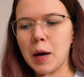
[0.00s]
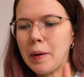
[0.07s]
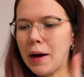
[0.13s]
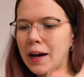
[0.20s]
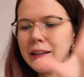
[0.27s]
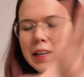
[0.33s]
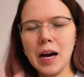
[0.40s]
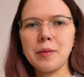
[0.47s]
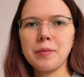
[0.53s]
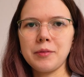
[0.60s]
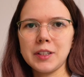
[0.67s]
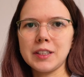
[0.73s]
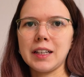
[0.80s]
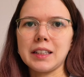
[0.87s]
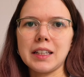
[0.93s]
Aber ja,
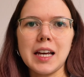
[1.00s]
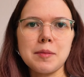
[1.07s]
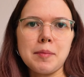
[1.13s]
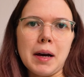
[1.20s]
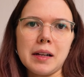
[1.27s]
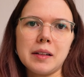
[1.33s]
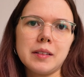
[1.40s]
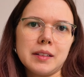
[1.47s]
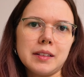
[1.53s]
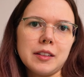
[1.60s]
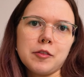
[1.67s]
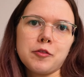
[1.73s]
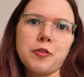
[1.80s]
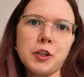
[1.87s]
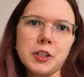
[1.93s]
wie gesagt, erstmal
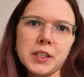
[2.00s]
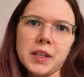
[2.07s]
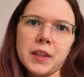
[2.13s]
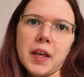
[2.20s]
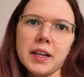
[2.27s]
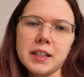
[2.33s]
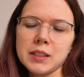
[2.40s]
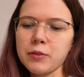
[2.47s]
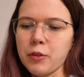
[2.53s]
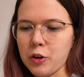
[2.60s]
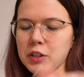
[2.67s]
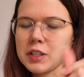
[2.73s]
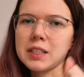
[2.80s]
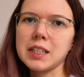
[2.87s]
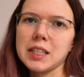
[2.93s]
first things
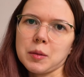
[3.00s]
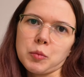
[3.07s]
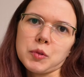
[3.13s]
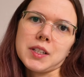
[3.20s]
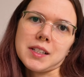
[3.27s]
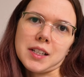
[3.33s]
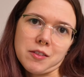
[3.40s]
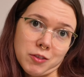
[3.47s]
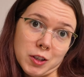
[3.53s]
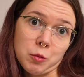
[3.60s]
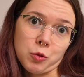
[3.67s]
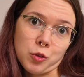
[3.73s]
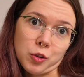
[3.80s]
first, ich muss jetzt einen Film